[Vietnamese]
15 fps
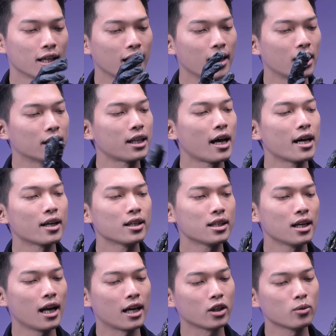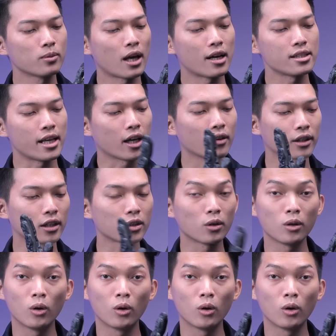cái lợi thế đó chính là chúng ta sẽ có thể tối